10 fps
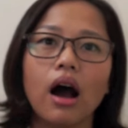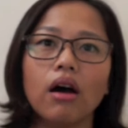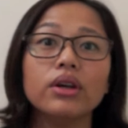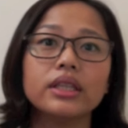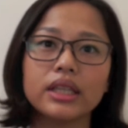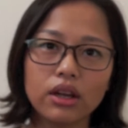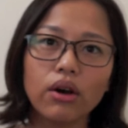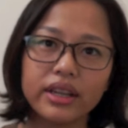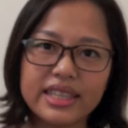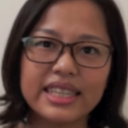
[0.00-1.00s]
好，因为人
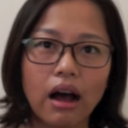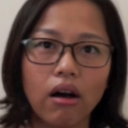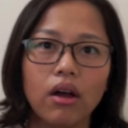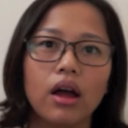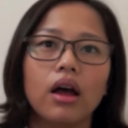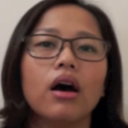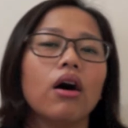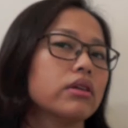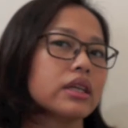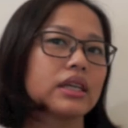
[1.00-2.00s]
又很少，
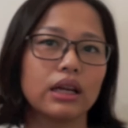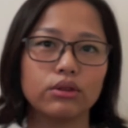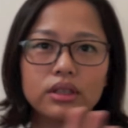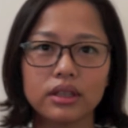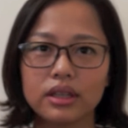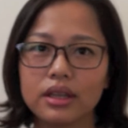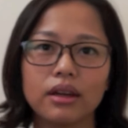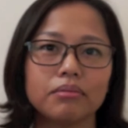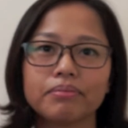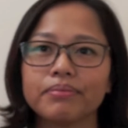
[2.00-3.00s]
哦，那个感觉真的
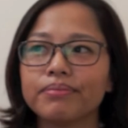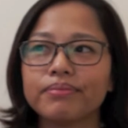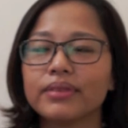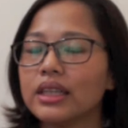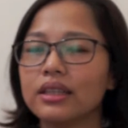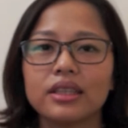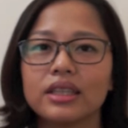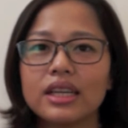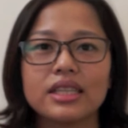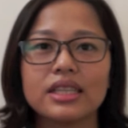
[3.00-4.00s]
是，
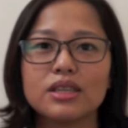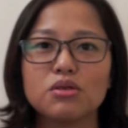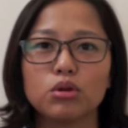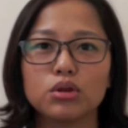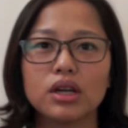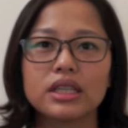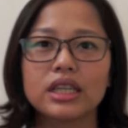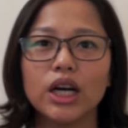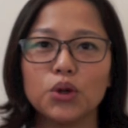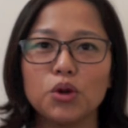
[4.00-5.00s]
真的是我觉得是
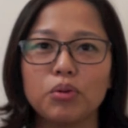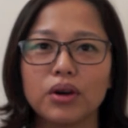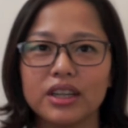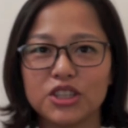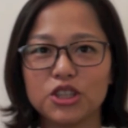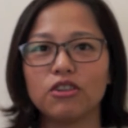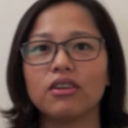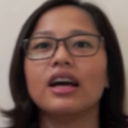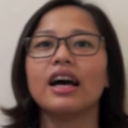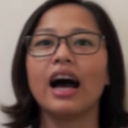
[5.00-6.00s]
可遇不可求。
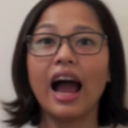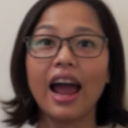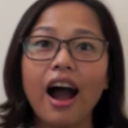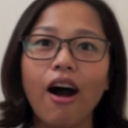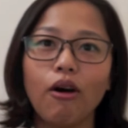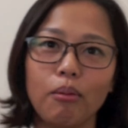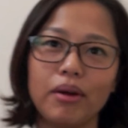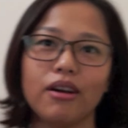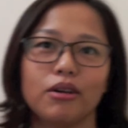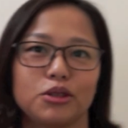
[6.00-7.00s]
还好我
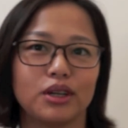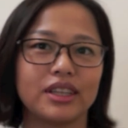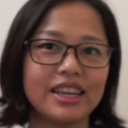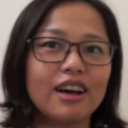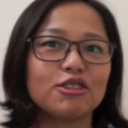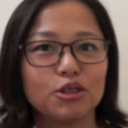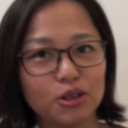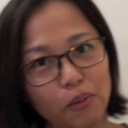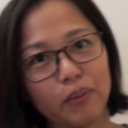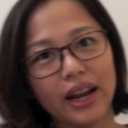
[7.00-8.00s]
们有决定要去，
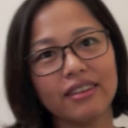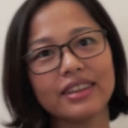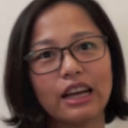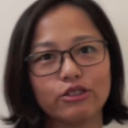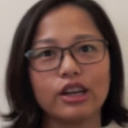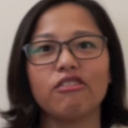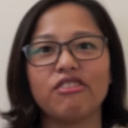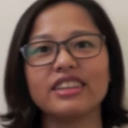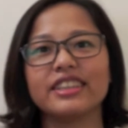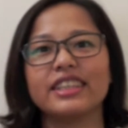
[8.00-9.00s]
因为我本来有打算要
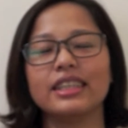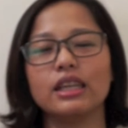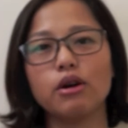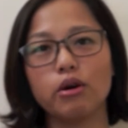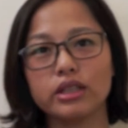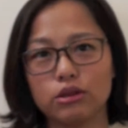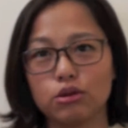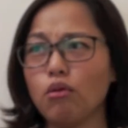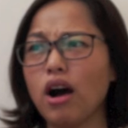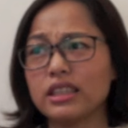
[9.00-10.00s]
放弃，因为我想
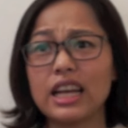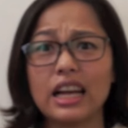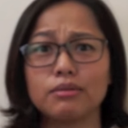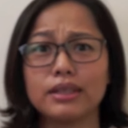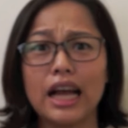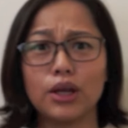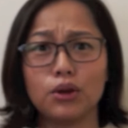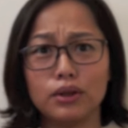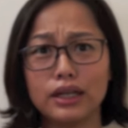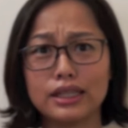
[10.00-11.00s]
说，哇，下这么大的
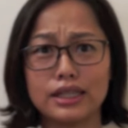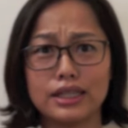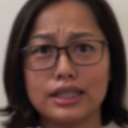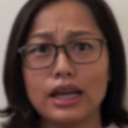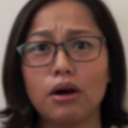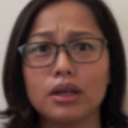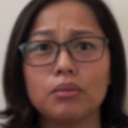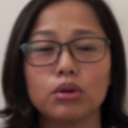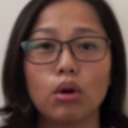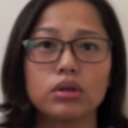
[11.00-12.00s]
雨，那个草地
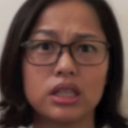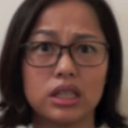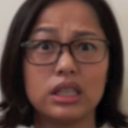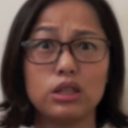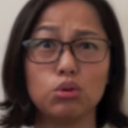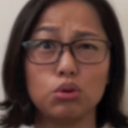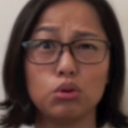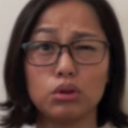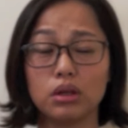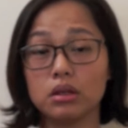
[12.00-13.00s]
不都湿漉
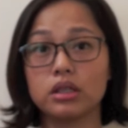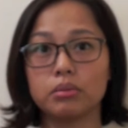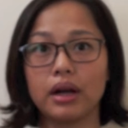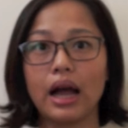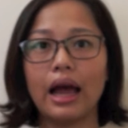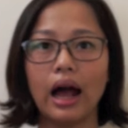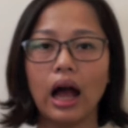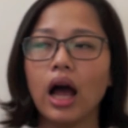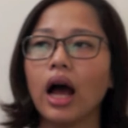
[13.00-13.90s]
漉的，是怎么看啊？